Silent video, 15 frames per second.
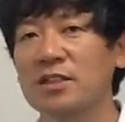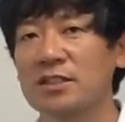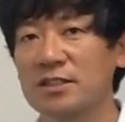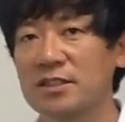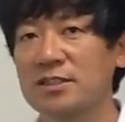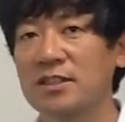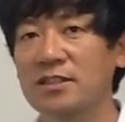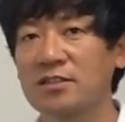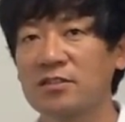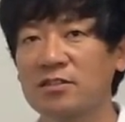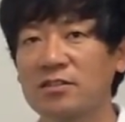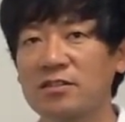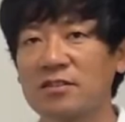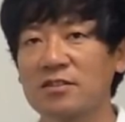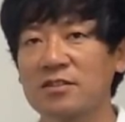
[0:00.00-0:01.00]
실제
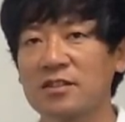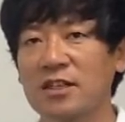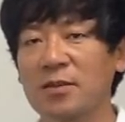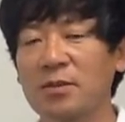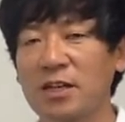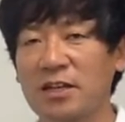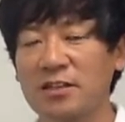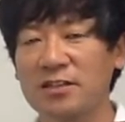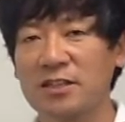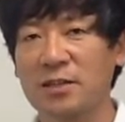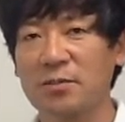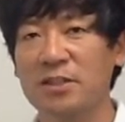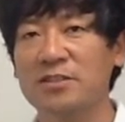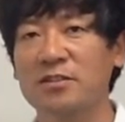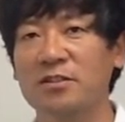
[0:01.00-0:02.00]
그 카메라를
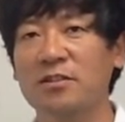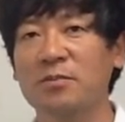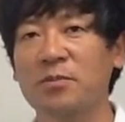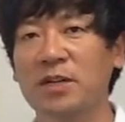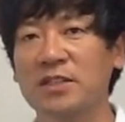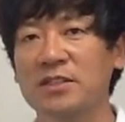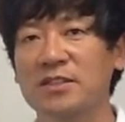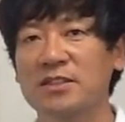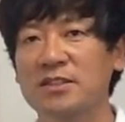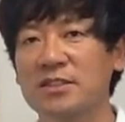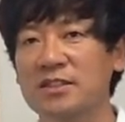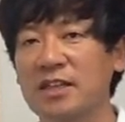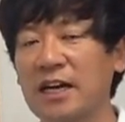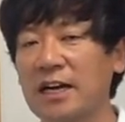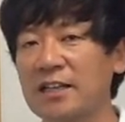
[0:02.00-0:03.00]
잡아서 받은
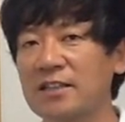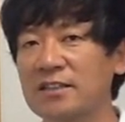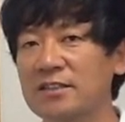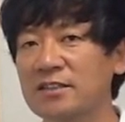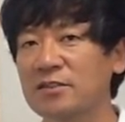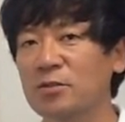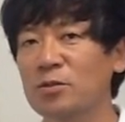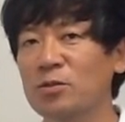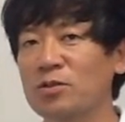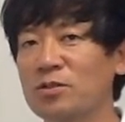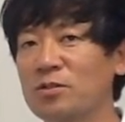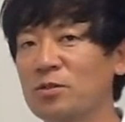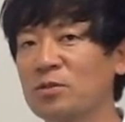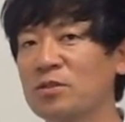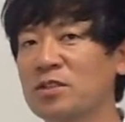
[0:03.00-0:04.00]
그 안
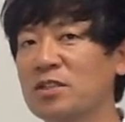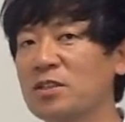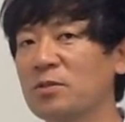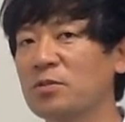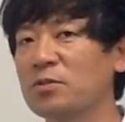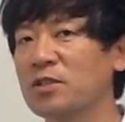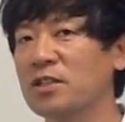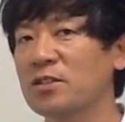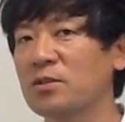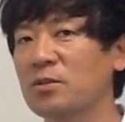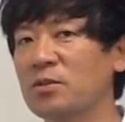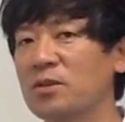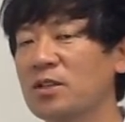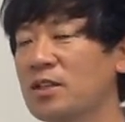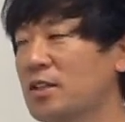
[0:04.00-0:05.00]
스코어를 또 리더보드에
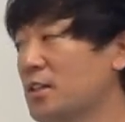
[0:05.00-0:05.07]
또